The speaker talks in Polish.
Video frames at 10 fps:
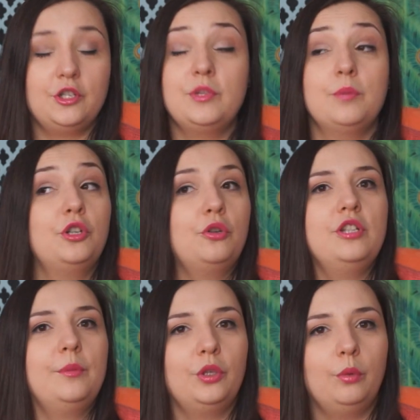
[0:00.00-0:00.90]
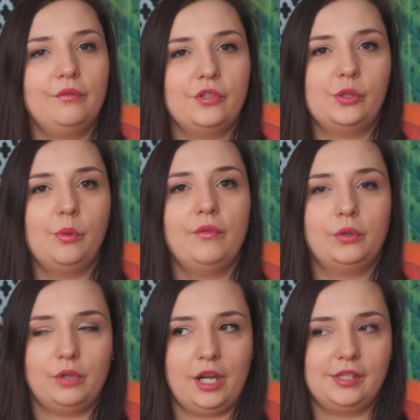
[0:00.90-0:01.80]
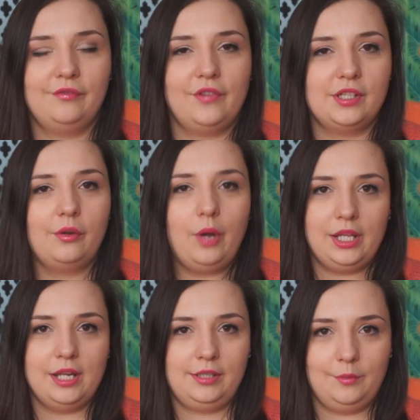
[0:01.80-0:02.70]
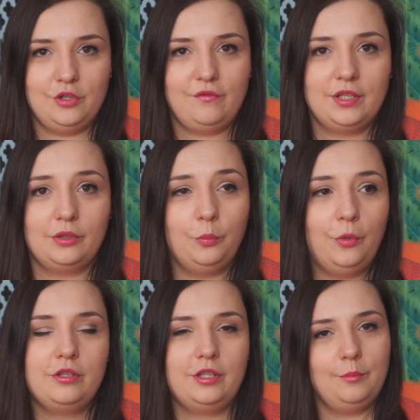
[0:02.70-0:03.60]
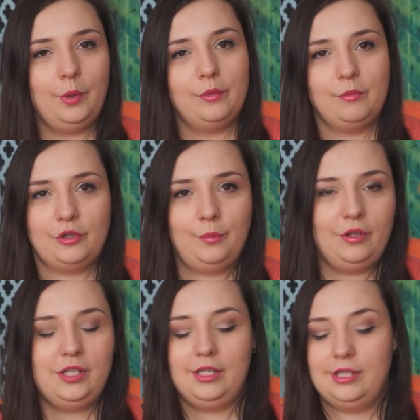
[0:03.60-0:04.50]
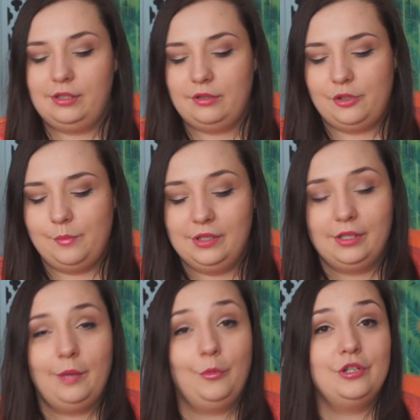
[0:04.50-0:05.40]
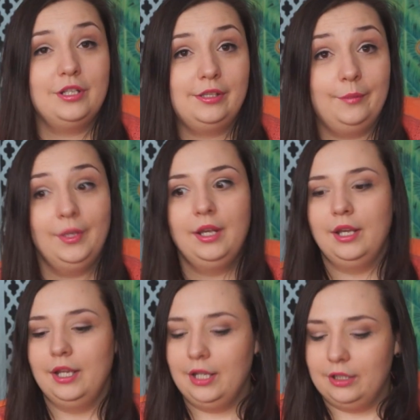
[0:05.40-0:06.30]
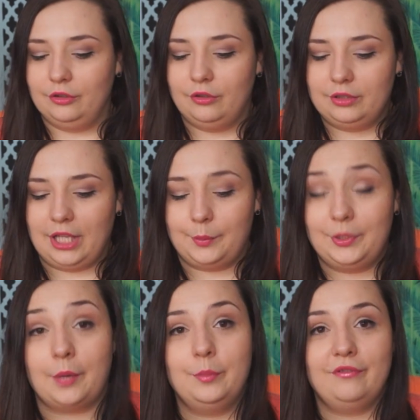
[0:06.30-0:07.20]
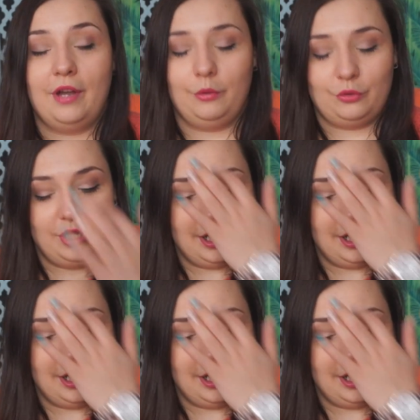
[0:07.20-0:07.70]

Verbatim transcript: Szybciej przychodzi nam do głowy słowo, które jest w języku angielskim niż w języku polskim, pomimo że polski jest naszym językiem ojczystym. No tak, tak bywało, już